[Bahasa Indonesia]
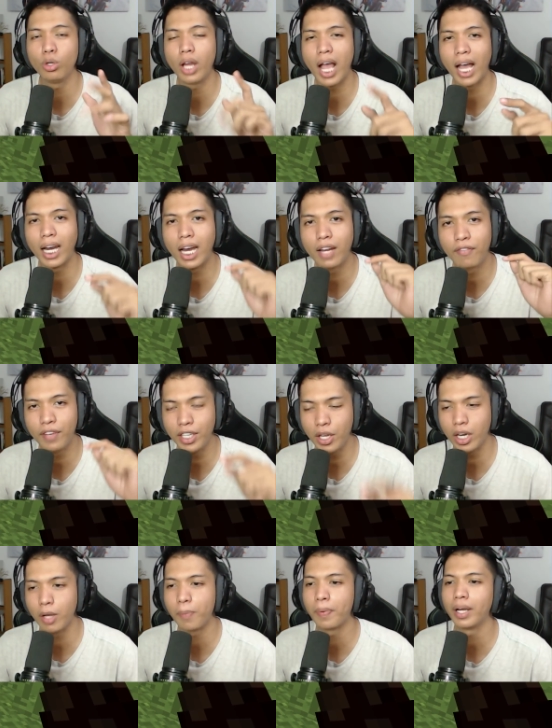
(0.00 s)
yang ada di video
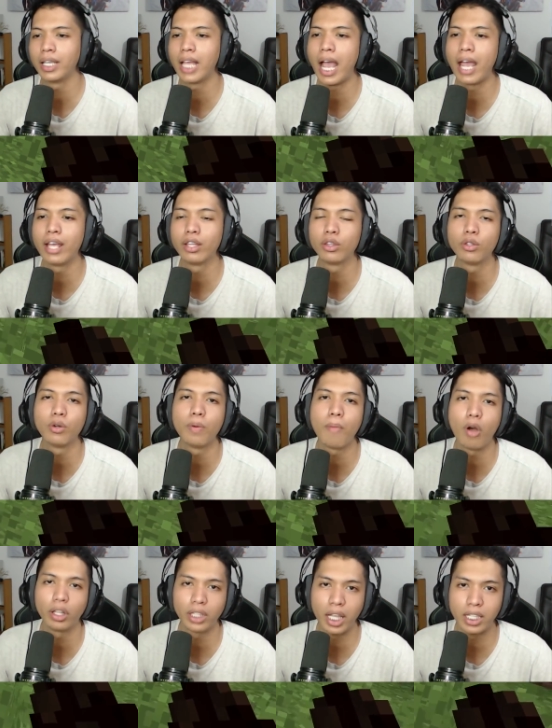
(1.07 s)
ini People yaitu
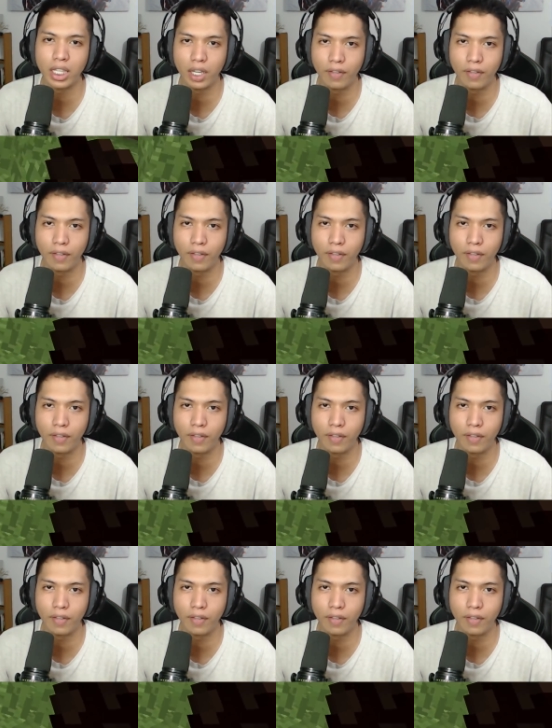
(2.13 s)
mod yang jadi